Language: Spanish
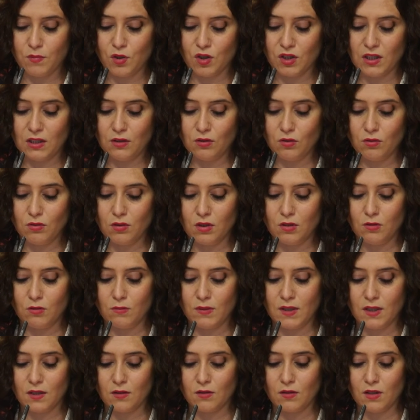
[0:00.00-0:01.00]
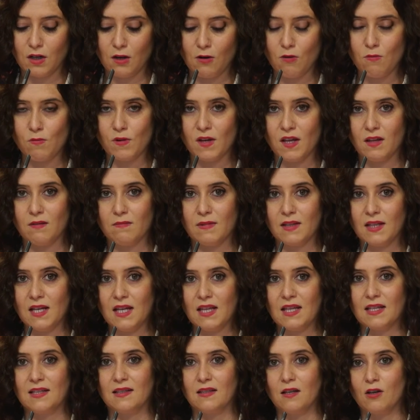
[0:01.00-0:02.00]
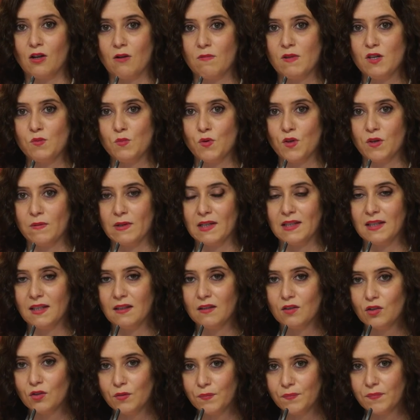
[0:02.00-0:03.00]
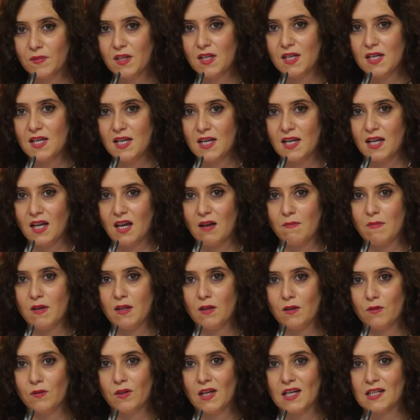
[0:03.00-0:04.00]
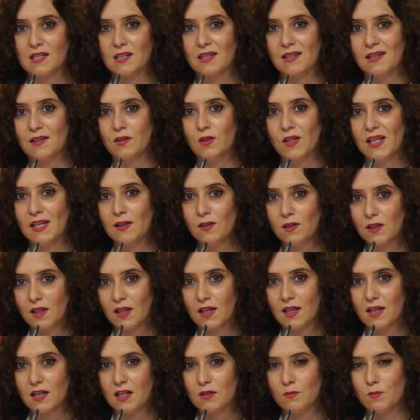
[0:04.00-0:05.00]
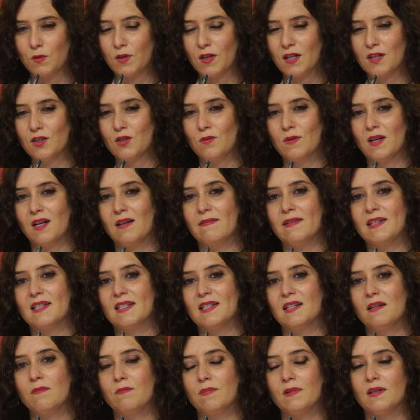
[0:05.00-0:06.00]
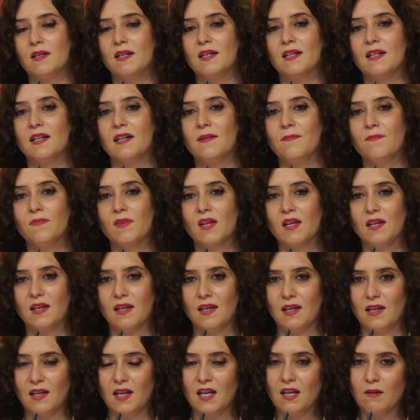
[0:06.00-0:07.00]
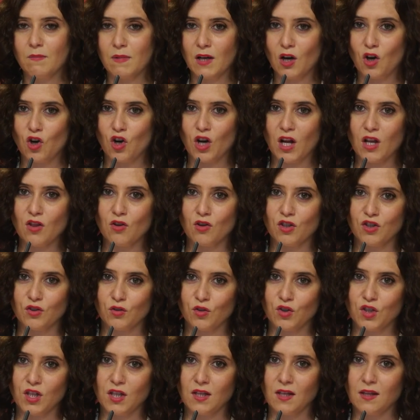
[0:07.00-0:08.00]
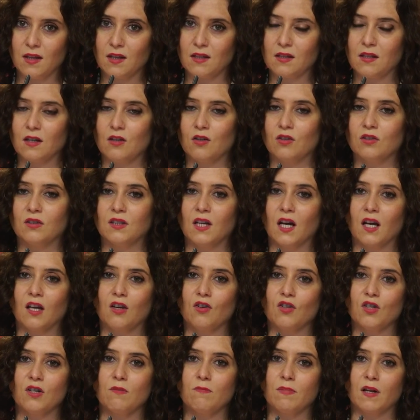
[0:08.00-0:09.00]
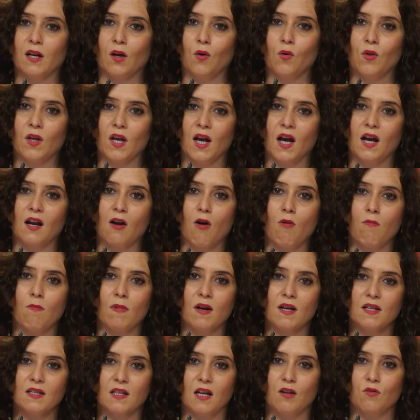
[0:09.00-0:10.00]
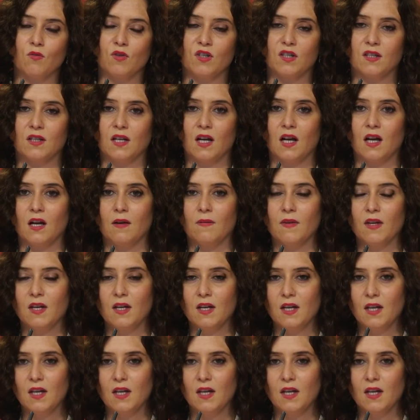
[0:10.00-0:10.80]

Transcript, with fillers: Por tanto, el Gobierno de la Comunidad de Madrid está ahora mismo debatiendo qué medidas quirúrgicas poner sobre la mesa para eh, ir mejorando estos índices de contagio sin perjudicar aún más a nuestra